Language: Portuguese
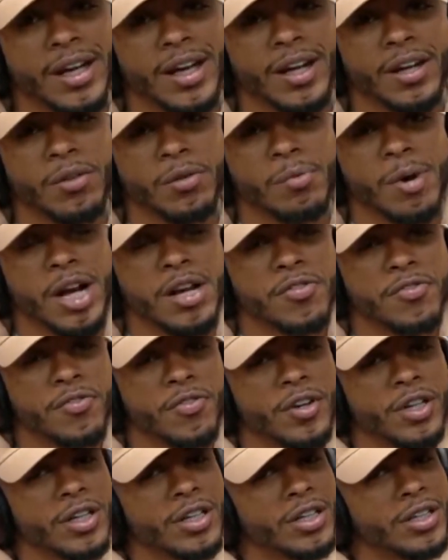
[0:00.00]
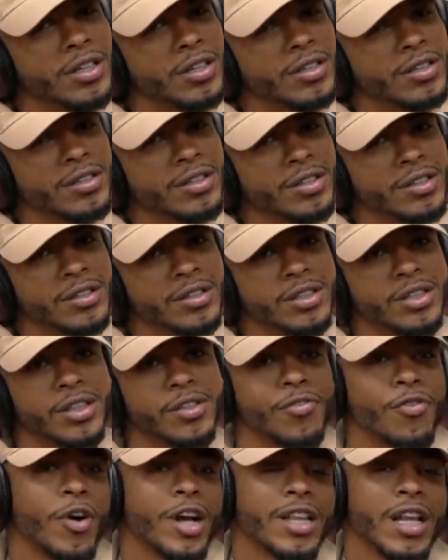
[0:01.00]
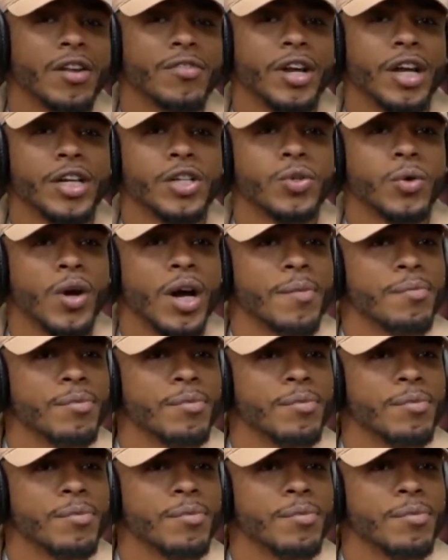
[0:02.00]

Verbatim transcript: era no baile funk, e foi através de